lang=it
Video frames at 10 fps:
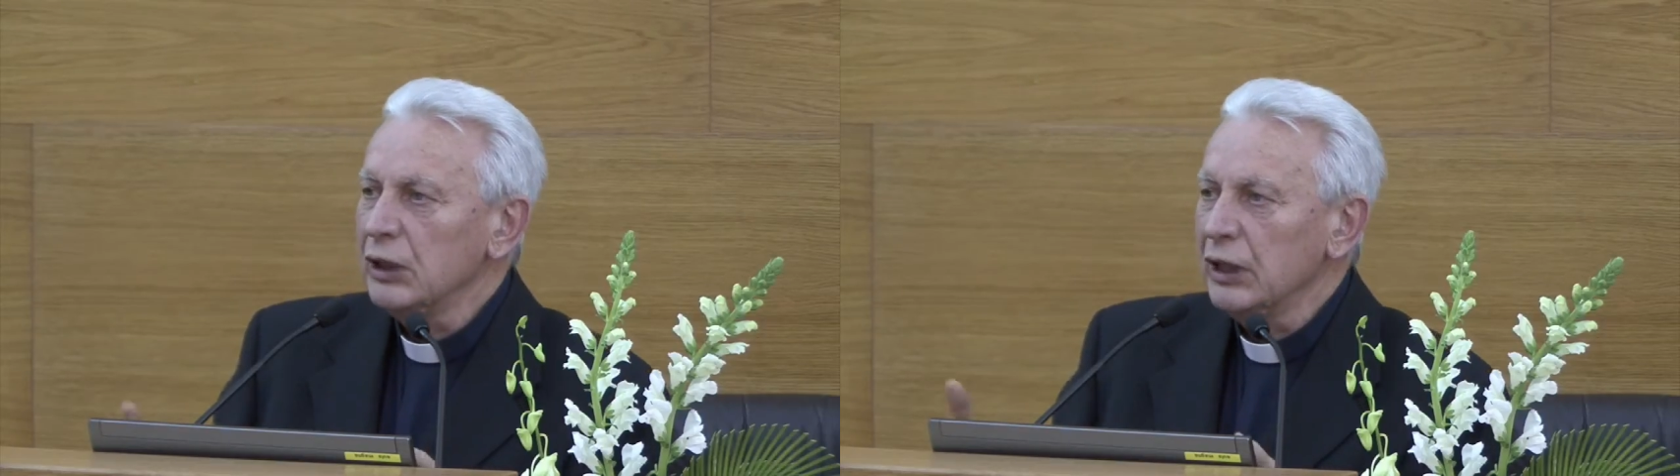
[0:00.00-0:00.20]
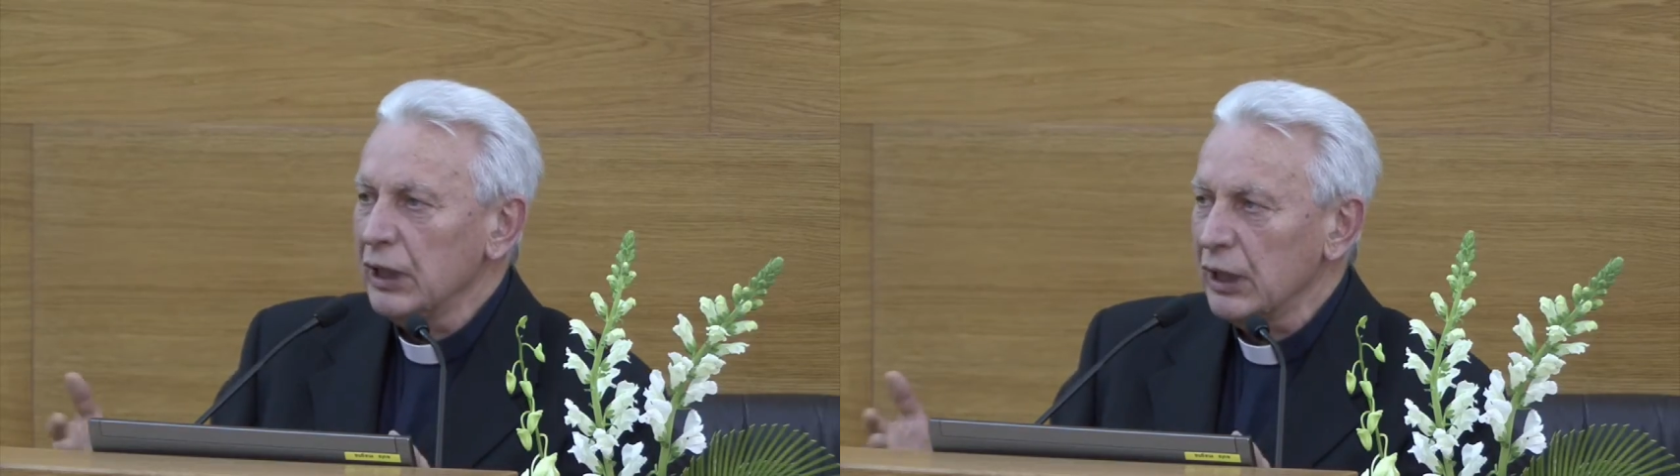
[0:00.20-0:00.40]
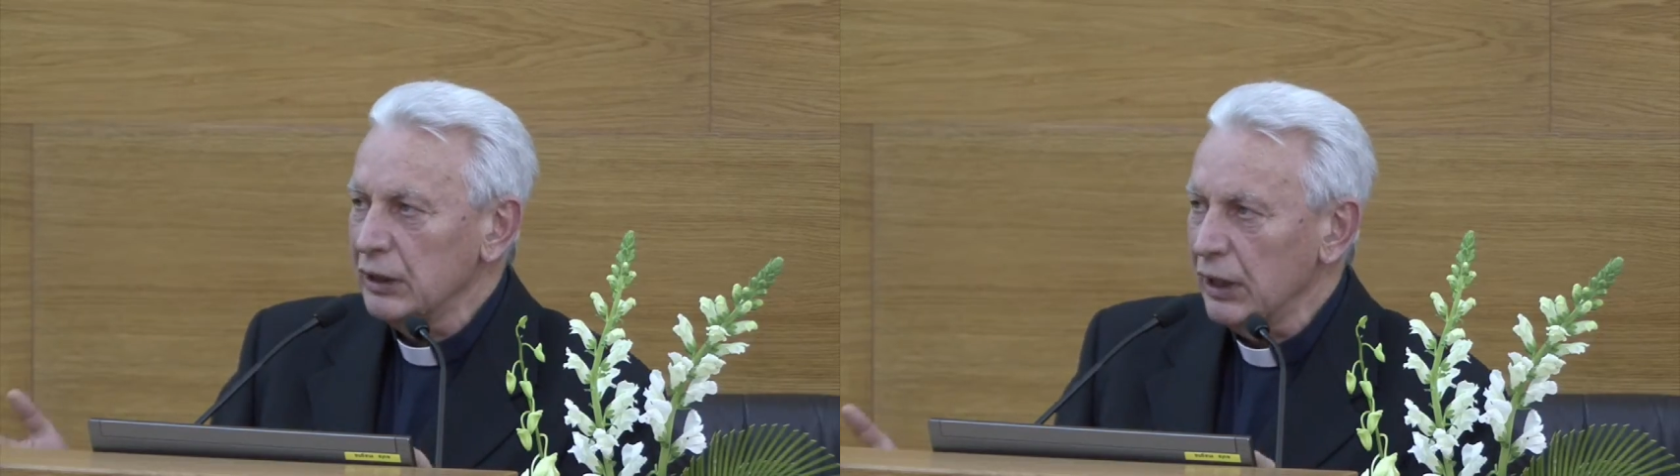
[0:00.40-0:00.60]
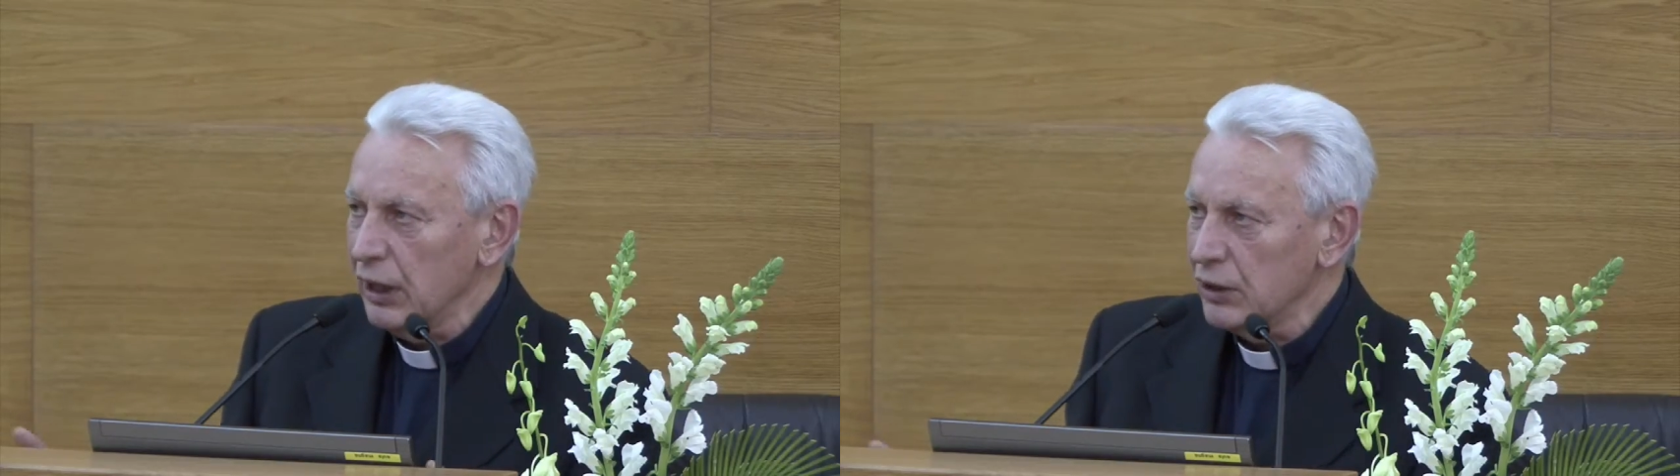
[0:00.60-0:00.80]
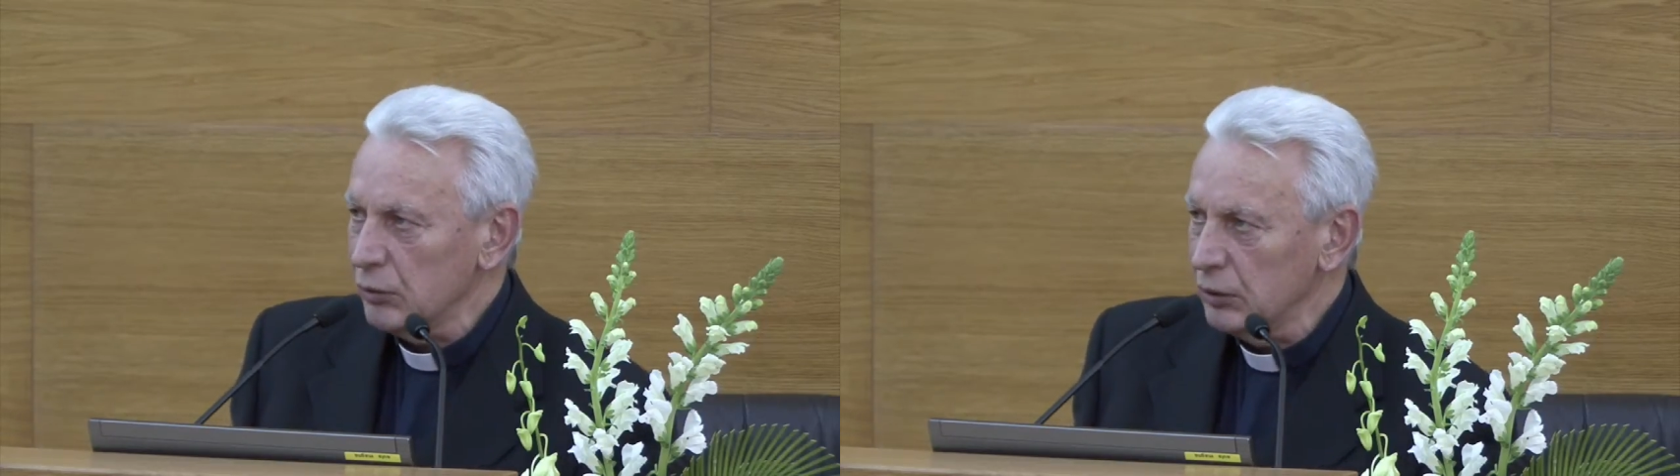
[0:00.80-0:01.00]
ottenere
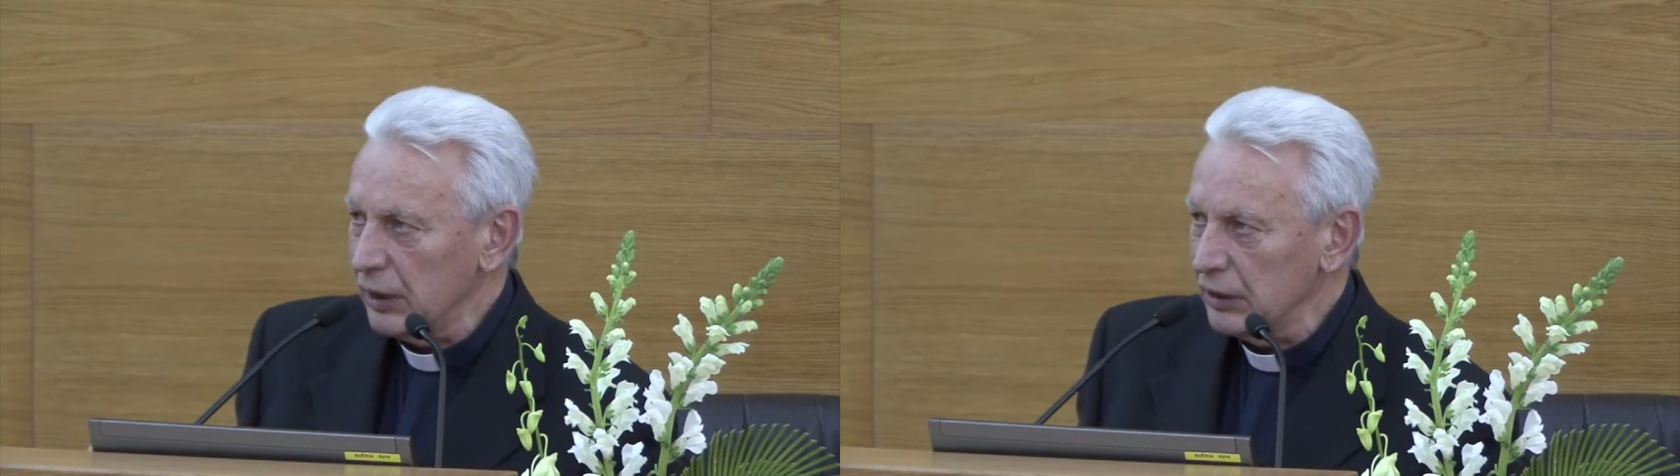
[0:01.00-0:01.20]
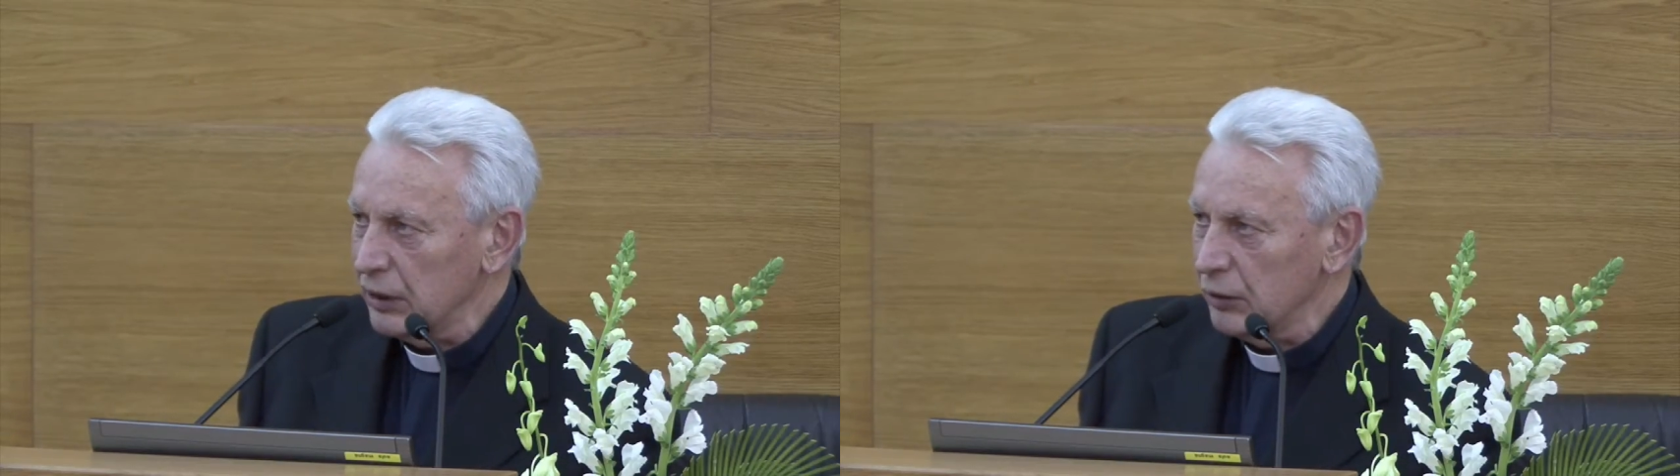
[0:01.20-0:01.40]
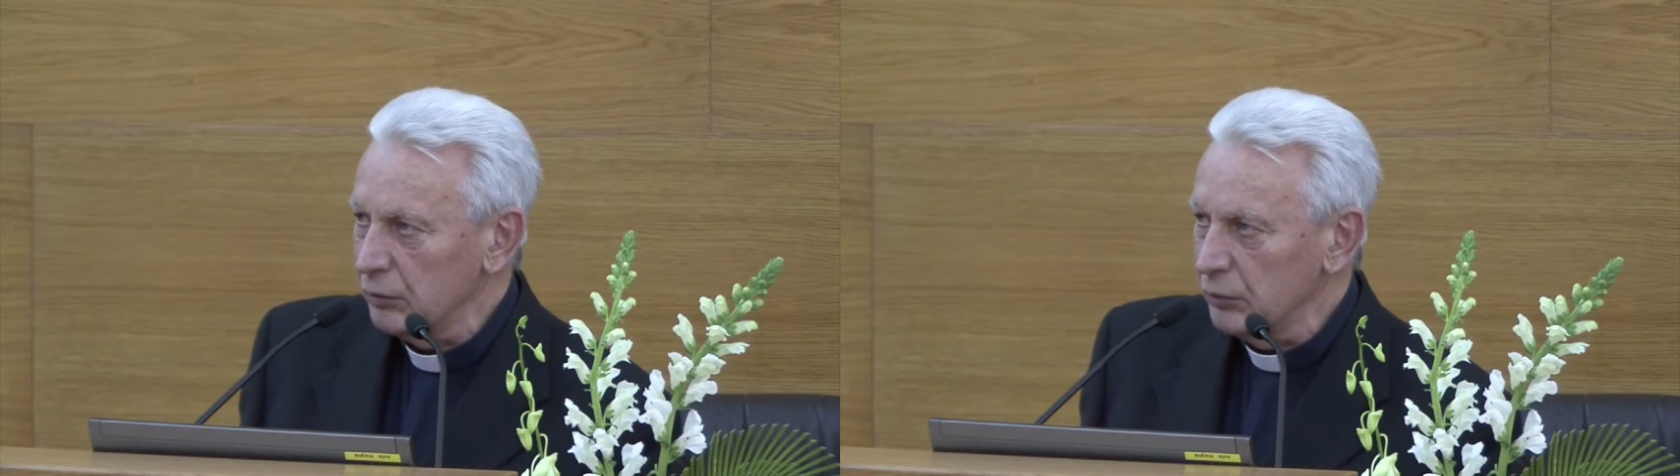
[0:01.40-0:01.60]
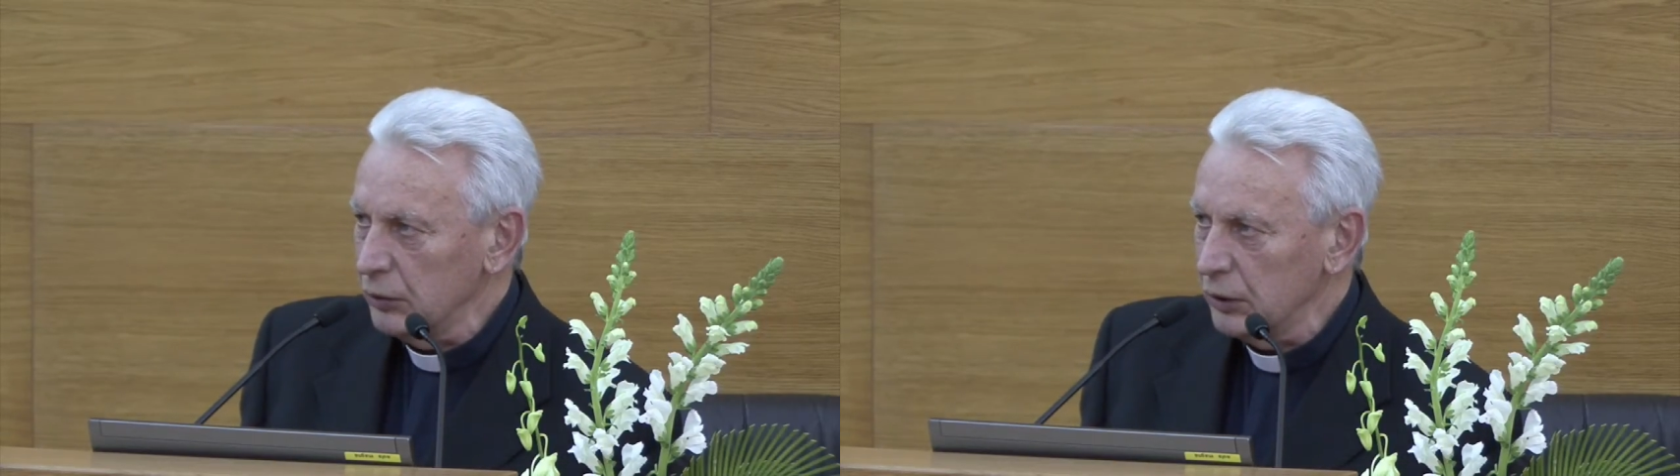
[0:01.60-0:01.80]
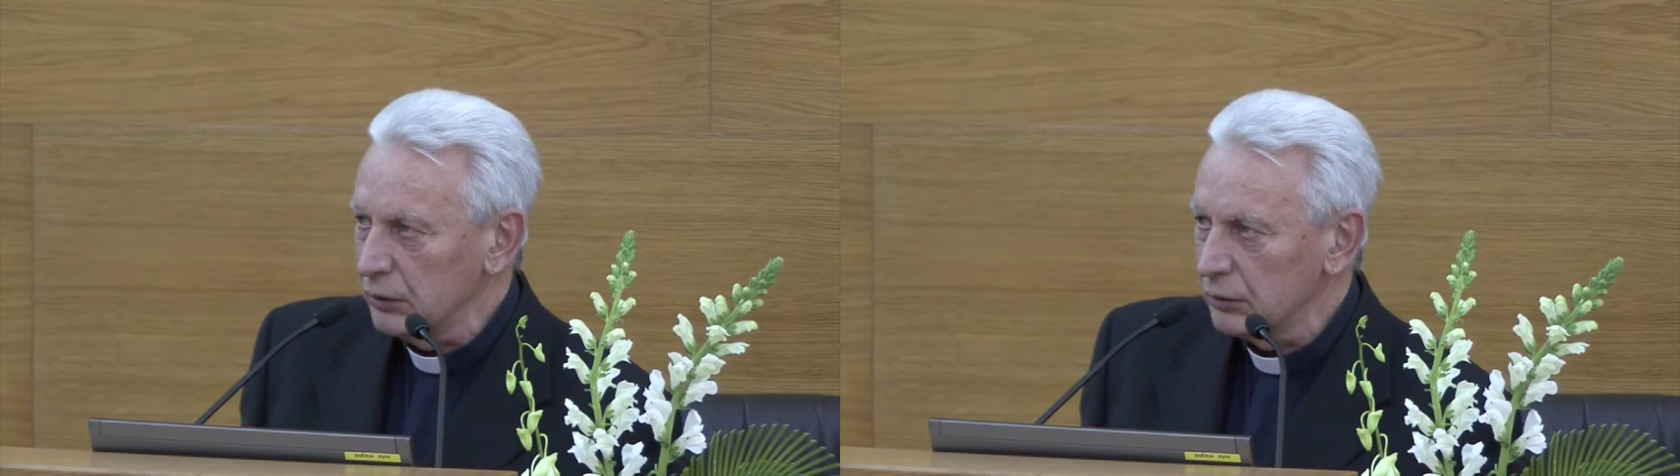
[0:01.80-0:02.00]
dei risultati
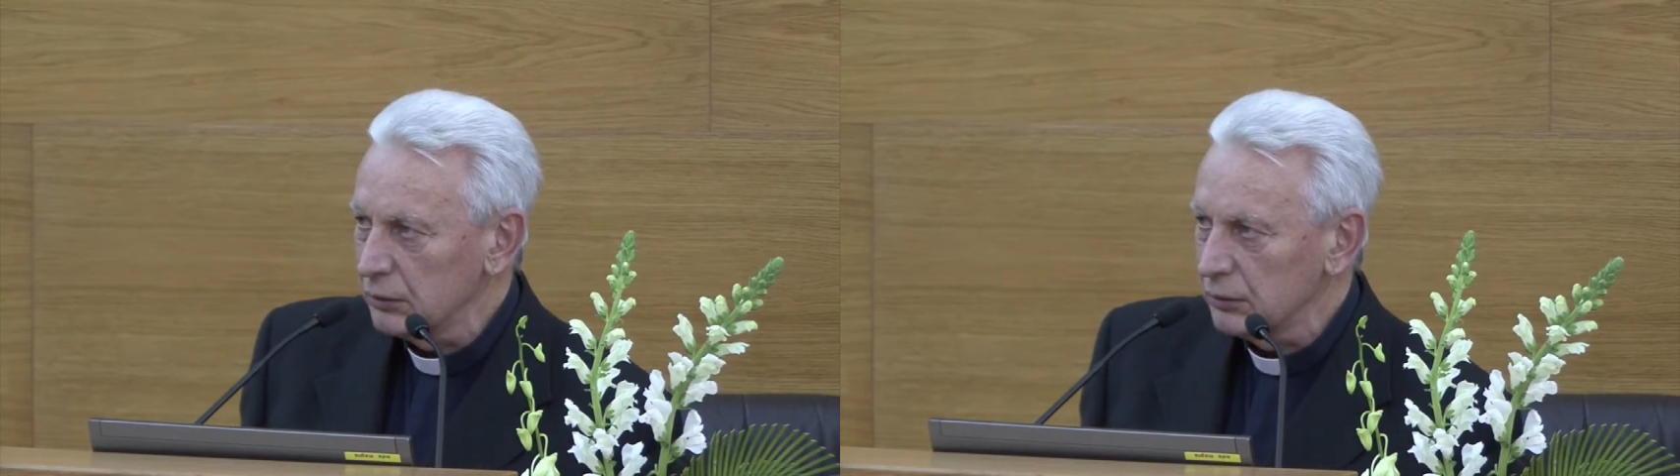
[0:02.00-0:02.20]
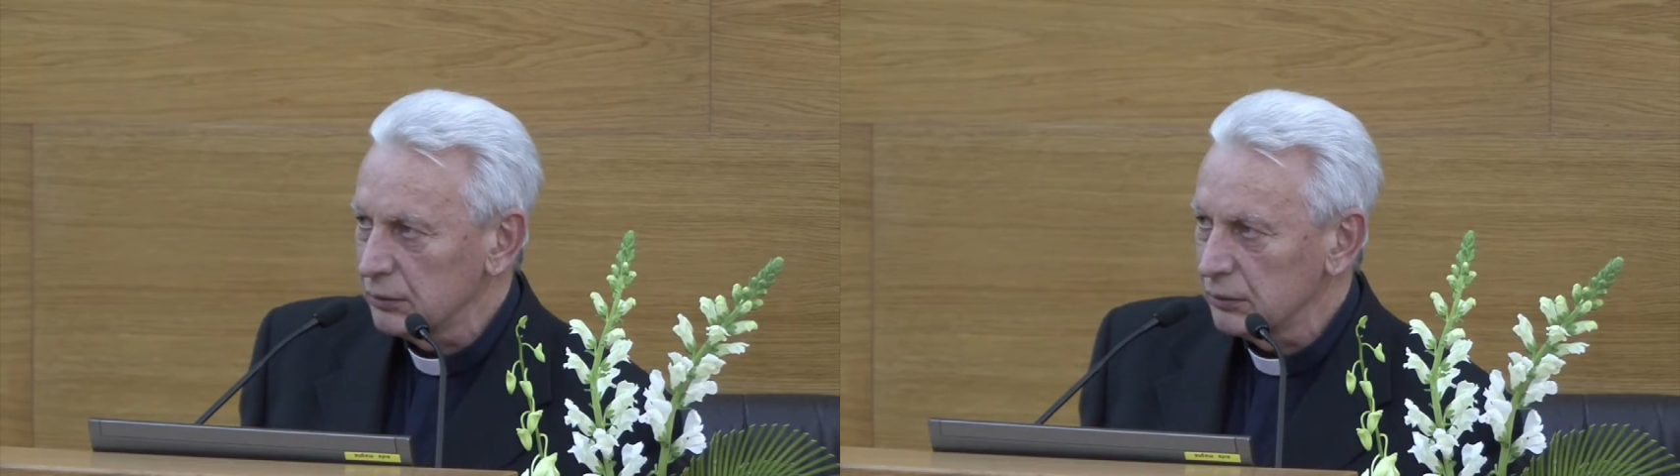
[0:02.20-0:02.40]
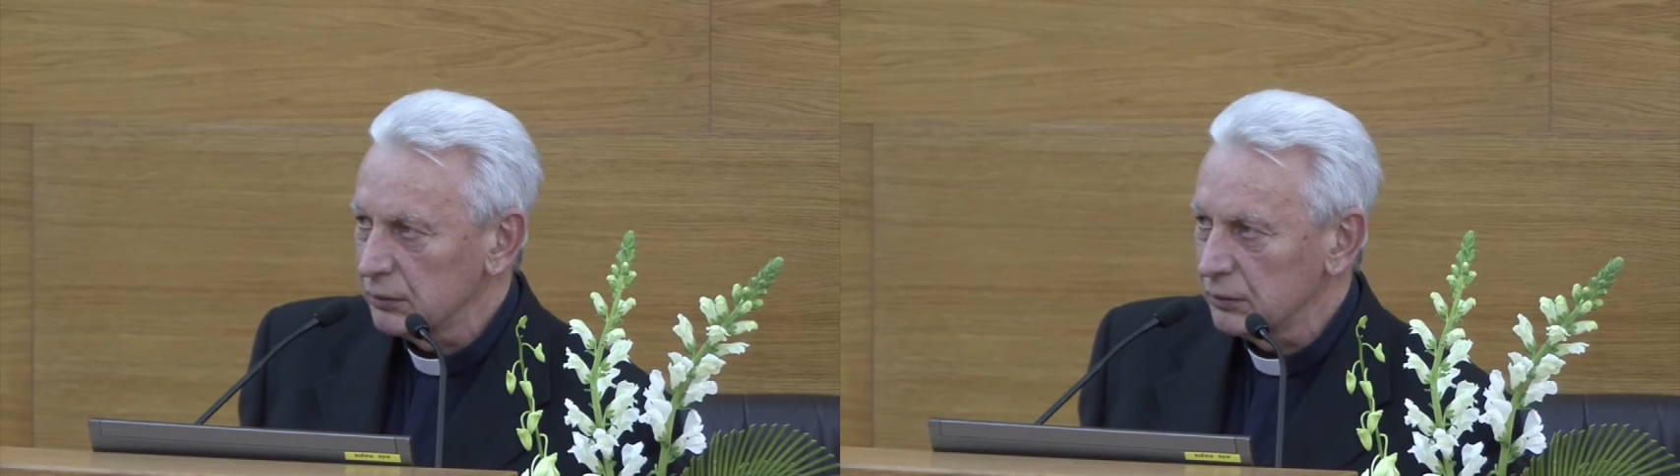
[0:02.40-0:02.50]
comuni